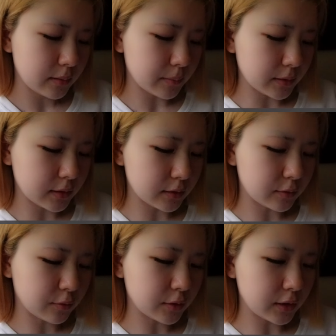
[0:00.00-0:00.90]
全
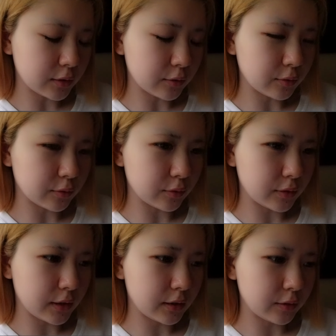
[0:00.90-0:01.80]
く来ないということ
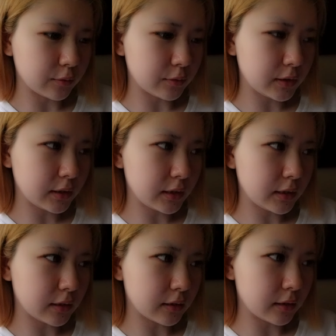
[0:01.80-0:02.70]
で横にな
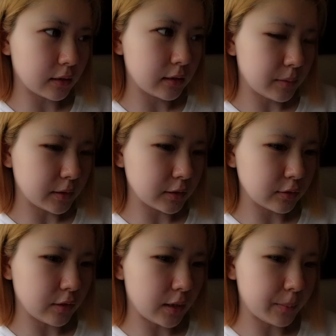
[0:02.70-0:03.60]
りながらまあ
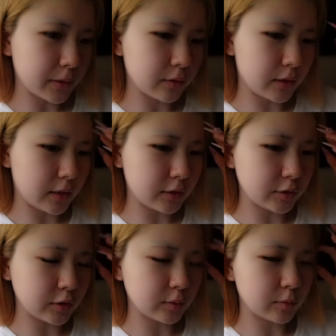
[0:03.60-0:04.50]
ちょっと iPad で
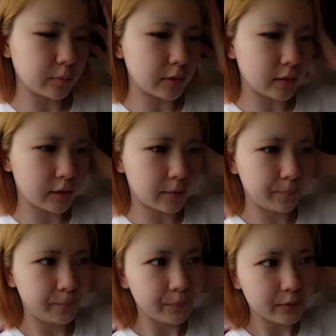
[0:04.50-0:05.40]
YouTube を見ながら
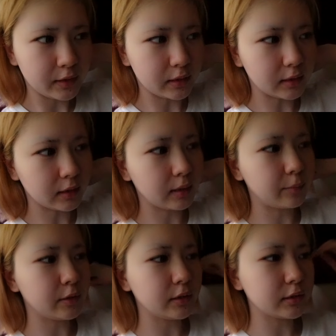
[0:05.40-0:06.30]
一旦
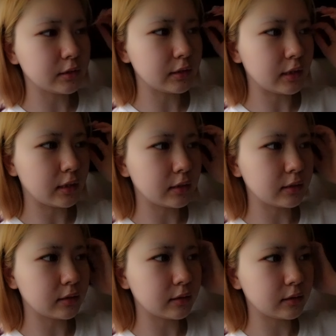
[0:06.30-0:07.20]
眠りについ
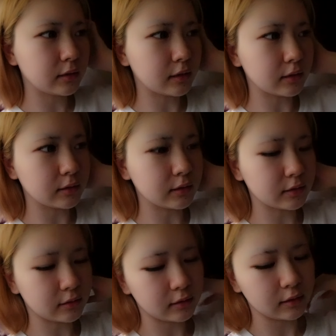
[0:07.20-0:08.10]
てって感じで
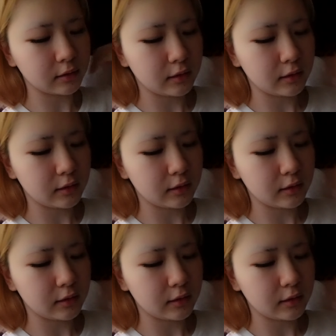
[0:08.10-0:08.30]
すかね